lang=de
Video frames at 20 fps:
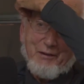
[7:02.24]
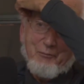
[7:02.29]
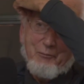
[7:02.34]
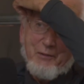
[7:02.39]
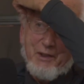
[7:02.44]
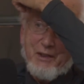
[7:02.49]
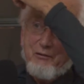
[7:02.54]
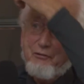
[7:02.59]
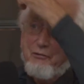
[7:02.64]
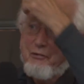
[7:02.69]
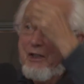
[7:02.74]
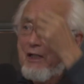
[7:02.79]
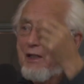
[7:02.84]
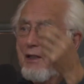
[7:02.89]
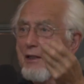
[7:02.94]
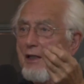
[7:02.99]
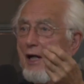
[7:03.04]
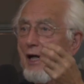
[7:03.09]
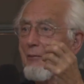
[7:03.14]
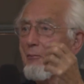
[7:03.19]
mir
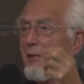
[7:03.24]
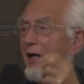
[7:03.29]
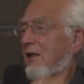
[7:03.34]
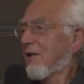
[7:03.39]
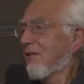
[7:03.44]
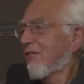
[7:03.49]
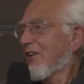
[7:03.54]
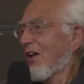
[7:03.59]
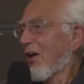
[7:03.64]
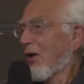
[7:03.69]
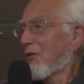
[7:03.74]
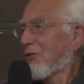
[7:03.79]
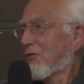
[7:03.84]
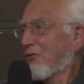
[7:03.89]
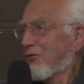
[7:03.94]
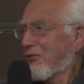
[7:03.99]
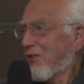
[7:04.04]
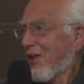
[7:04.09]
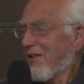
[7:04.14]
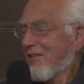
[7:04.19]
fiel damals
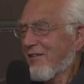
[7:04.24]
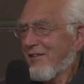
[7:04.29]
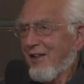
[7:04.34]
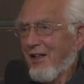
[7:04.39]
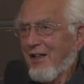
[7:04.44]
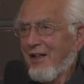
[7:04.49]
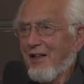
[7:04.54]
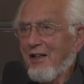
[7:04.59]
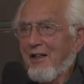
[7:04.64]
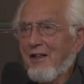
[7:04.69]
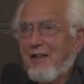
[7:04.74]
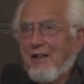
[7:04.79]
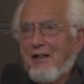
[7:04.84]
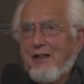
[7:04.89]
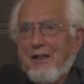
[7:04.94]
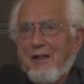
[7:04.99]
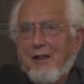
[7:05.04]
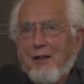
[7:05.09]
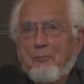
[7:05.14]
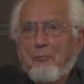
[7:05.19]
auf, dass er
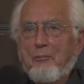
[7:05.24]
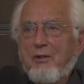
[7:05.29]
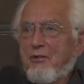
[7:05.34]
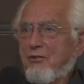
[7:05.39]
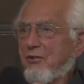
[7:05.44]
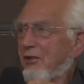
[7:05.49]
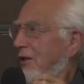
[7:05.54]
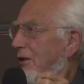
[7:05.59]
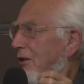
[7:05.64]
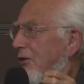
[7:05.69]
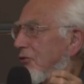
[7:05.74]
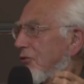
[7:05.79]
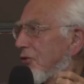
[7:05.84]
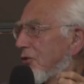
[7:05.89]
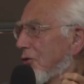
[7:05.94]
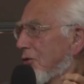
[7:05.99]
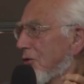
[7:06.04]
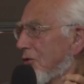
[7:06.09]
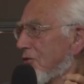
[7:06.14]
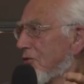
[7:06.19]
ein bisschen
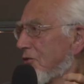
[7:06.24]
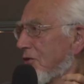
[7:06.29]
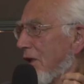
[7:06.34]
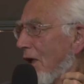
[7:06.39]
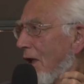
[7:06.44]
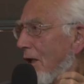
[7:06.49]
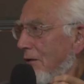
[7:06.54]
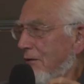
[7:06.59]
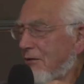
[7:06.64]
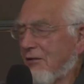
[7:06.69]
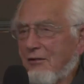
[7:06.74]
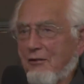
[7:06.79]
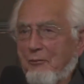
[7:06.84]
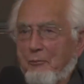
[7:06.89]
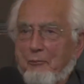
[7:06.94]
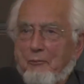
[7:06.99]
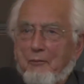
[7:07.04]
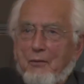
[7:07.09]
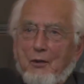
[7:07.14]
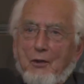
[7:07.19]
gestutzt hat.
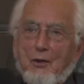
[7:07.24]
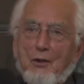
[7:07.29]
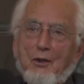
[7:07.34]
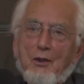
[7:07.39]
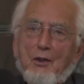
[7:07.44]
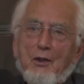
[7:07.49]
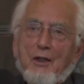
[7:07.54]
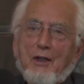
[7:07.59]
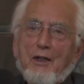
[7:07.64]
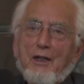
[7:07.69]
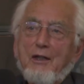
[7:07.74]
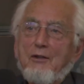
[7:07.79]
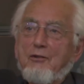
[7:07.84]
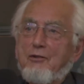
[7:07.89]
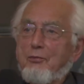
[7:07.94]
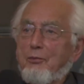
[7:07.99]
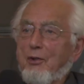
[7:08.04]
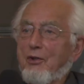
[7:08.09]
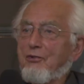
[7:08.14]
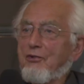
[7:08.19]

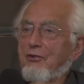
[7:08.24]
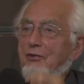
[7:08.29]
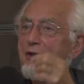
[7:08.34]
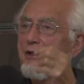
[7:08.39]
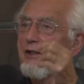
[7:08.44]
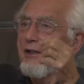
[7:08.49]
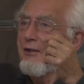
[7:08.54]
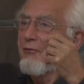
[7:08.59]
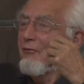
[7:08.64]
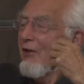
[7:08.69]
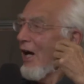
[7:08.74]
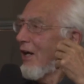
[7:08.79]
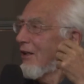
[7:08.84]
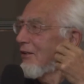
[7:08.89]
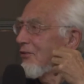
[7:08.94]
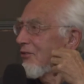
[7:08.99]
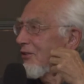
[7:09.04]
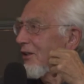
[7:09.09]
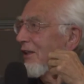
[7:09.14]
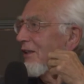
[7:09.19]
Inzwischen
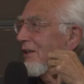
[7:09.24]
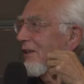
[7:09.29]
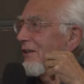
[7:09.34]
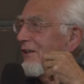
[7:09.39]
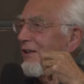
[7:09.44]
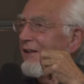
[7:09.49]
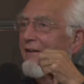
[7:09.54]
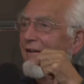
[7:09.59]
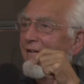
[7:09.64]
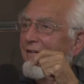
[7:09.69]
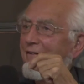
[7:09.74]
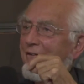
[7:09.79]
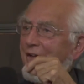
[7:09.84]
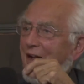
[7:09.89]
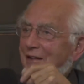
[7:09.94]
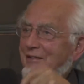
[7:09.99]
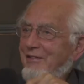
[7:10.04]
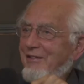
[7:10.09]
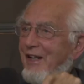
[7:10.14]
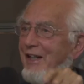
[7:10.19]
weiß ich,
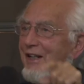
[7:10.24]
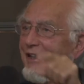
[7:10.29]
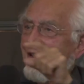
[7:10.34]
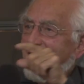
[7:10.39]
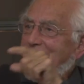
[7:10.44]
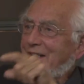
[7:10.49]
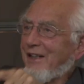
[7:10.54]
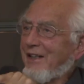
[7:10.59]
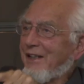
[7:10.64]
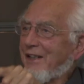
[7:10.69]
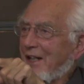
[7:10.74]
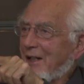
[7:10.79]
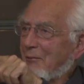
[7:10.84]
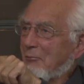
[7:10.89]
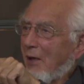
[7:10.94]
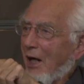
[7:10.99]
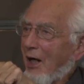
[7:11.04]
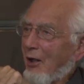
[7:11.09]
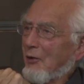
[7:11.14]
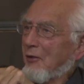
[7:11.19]
dass er in
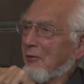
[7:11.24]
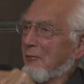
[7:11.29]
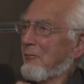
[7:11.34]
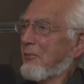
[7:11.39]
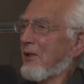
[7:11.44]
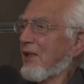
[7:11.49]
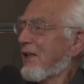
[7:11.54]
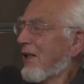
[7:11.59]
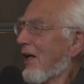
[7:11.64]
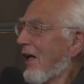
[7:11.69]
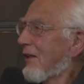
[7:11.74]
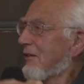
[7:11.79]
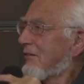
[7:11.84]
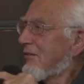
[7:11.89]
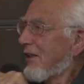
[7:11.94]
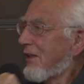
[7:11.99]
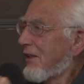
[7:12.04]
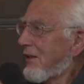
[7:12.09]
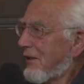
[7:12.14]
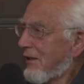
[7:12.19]
dem Augenblick,
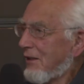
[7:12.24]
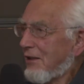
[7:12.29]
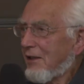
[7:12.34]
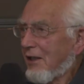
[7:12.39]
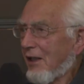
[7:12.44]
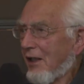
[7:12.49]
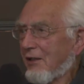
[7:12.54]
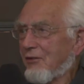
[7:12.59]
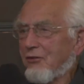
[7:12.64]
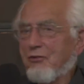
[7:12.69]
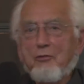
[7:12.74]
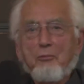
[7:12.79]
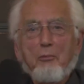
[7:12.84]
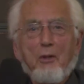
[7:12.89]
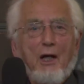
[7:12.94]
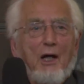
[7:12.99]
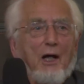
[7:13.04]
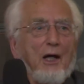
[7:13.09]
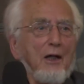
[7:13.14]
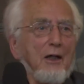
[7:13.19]
als ich ihn
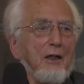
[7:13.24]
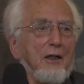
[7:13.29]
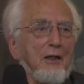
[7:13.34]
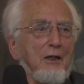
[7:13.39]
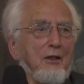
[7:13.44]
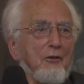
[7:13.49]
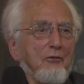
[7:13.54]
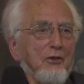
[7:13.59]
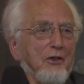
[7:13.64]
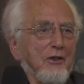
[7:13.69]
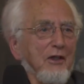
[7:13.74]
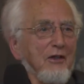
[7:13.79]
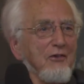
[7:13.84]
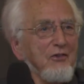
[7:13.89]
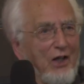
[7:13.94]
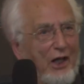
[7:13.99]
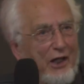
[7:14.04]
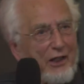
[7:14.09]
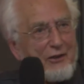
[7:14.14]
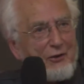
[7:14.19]
ansprach, von der
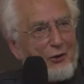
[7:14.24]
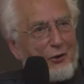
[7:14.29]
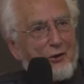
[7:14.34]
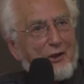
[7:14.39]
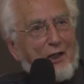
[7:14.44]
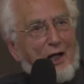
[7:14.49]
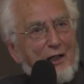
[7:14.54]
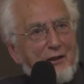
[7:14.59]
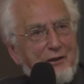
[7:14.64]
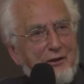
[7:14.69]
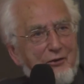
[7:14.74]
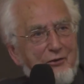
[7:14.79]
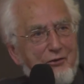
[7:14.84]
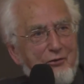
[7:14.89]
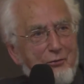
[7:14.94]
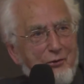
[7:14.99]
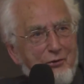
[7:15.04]
Sache noch gar nichts